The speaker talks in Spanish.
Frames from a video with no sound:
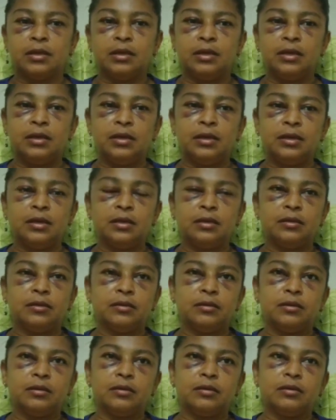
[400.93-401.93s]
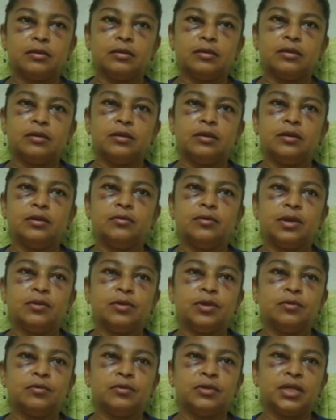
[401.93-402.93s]
Eh, y
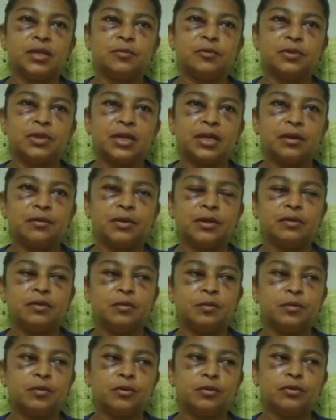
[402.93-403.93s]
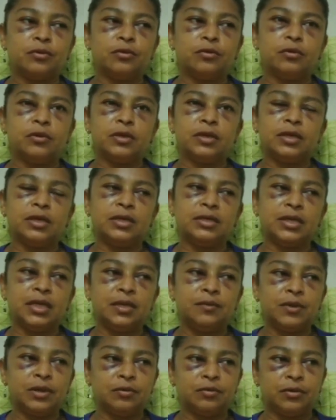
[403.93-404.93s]
cuando escuchamos están abriendo el portón, él
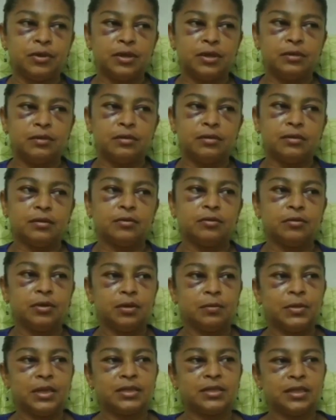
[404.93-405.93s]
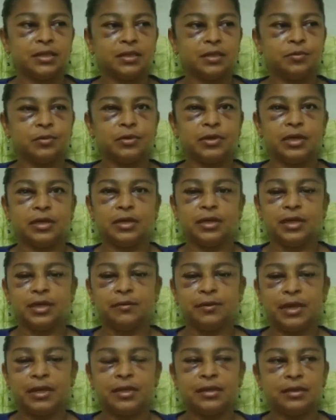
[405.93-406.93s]
ya iba con el, con el machete, pues que
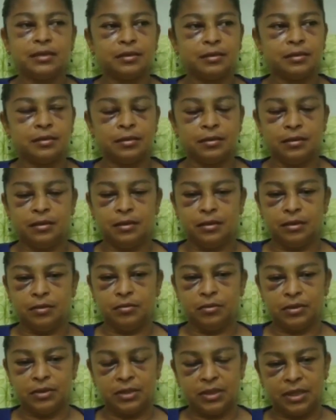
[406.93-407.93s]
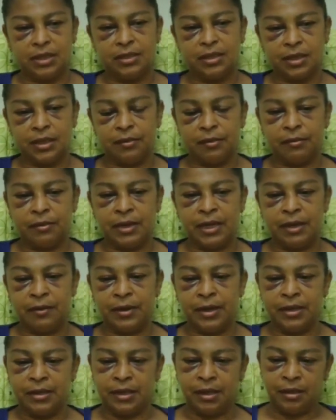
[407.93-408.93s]
tiene vaina. Entonces en esta llevaba
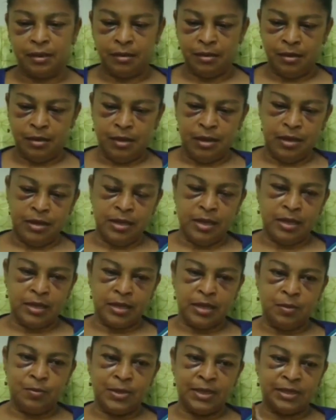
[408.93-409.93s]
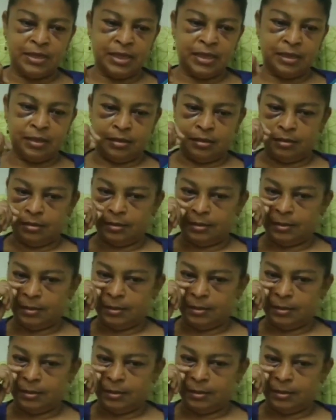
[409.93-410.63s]
la vaina y aquí el machete.